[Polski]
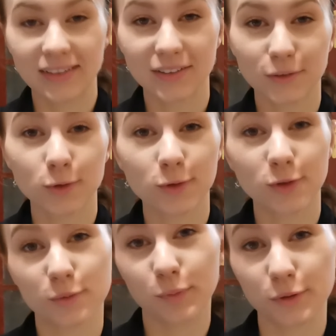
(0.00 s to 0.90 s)
Jest już
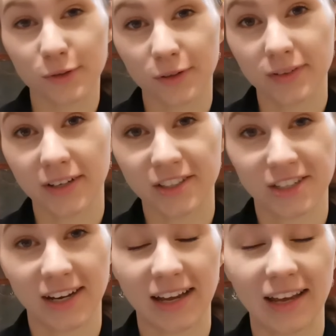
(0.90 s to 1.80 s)
dość późno,
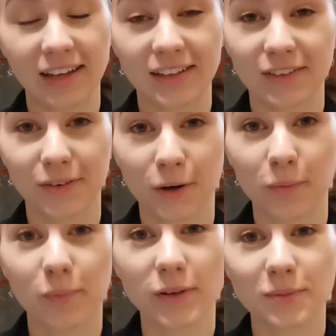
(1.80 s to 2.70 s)
także idę
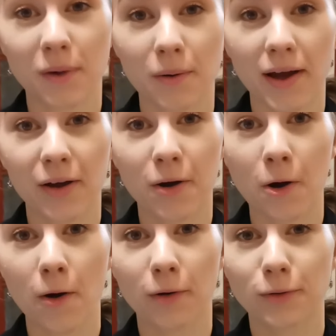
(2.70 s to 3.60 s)
wykąpać
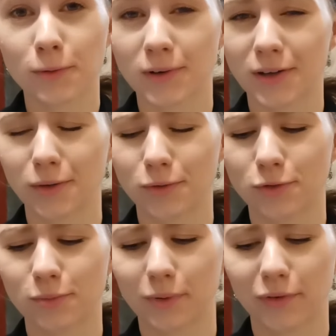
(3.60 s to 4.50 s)
małego, który już
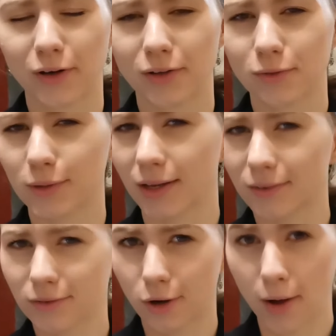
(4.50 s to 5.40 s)
powoli tutaj
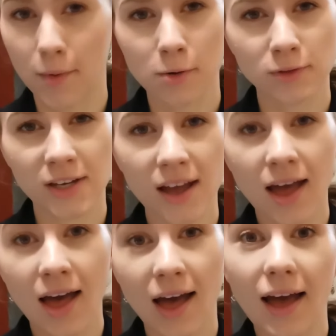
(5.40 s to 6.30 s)
trochę marudzi.
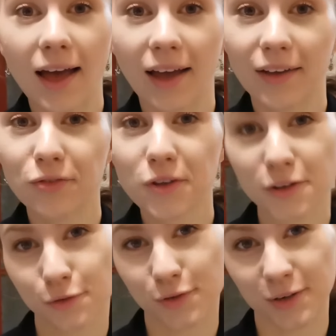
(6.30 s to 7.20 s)
E, no
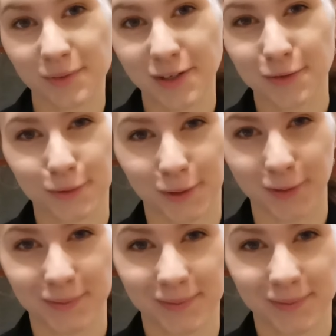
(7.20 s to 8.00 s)
i słyszymy się jutro.